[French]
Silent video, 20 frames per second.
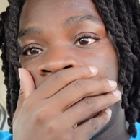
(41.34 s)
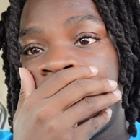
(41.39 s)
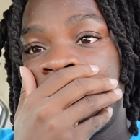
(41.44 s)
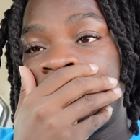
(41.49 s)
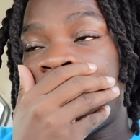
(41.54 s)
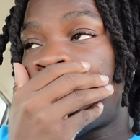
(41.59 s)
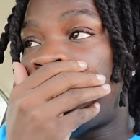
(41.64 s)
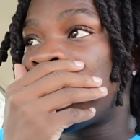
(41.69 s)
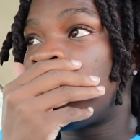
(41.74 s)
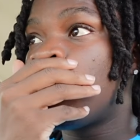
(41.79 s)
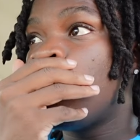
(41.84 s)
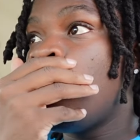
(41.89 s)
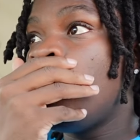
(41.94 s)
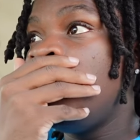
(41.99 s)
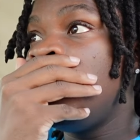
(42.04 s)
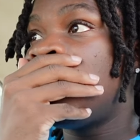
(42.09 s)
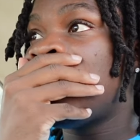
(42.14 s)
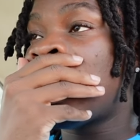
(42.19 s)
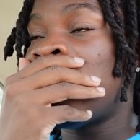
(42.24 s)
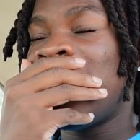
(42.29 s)
Ça passe trop
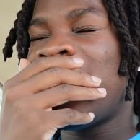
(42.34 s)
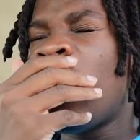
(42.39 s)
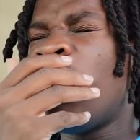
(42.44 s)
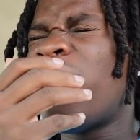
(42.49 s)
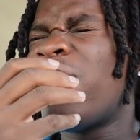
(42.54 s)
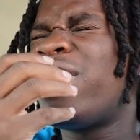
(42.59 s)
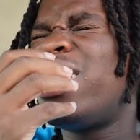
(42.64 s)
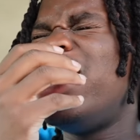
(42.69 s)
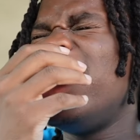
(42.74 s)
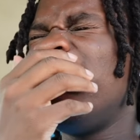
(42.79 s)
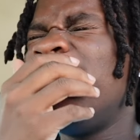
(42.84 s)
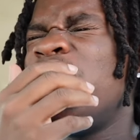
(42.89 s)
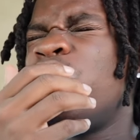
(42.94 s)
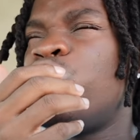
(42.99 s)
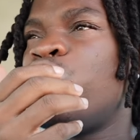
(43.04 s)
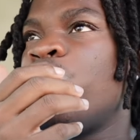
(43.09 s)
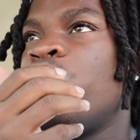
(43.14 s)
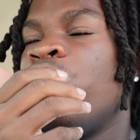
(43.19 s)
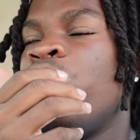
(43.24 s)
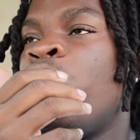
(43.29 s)
vite, là. Les gars, on va cligner
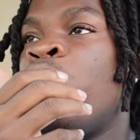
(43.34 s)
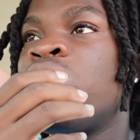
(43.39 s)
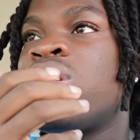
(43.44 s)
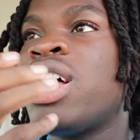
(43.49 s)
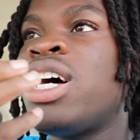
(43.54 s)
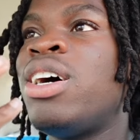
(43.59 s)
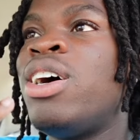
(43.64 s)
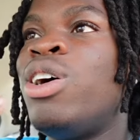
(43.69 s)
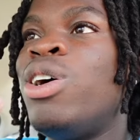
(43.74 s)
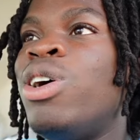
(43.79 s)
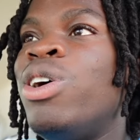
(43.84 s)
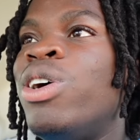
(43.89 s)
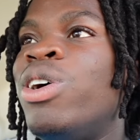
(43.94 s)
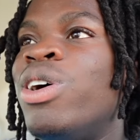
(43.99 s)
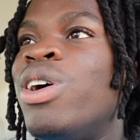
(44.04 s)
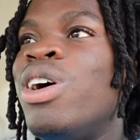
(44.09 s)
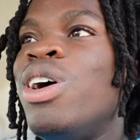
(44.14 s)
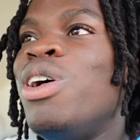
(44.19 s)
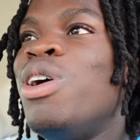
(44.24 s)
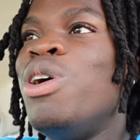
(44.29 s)
des yeux. On sera euh,
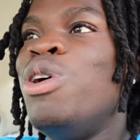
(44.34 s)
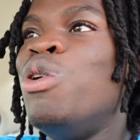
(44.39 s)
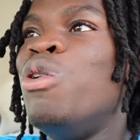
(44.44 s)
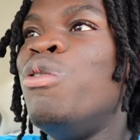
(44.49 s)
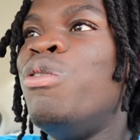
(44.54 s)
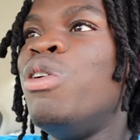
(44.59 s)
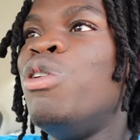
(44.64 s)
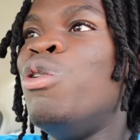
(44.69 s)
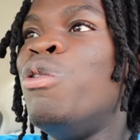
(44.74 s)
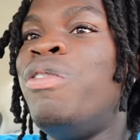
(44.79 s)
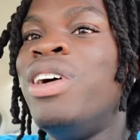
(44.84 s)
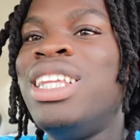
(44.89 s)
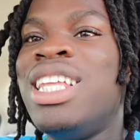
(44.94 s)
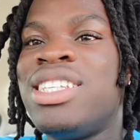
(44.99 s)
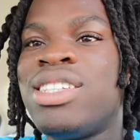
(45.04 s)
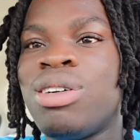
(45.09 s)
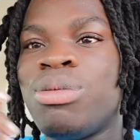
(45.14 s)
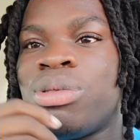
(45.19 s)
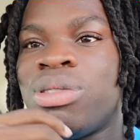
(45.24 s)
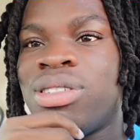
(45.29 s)
le, 20
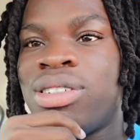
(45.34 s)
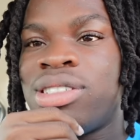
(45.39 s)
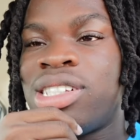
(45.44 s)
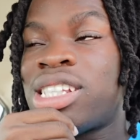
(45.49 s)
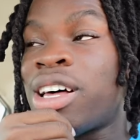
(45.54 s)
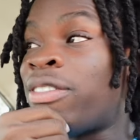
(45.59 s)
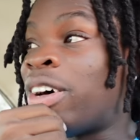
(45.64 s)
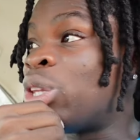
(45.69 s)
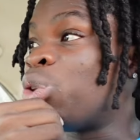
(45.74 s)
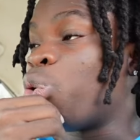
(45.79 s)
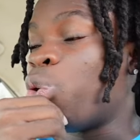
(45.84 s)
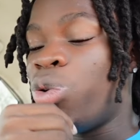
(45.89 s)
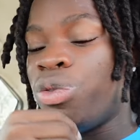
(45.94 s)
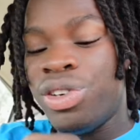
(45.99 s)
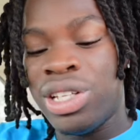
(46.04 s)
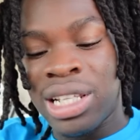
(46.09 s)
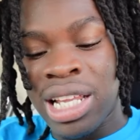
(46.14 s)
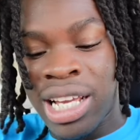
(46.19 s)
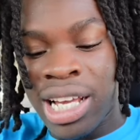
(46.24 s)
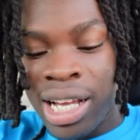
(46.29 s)
décembre. Ça va trop
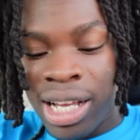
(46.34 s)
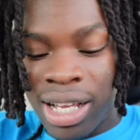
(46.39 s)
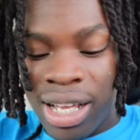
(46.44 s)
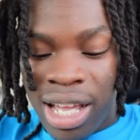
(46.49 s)
vite, les gars.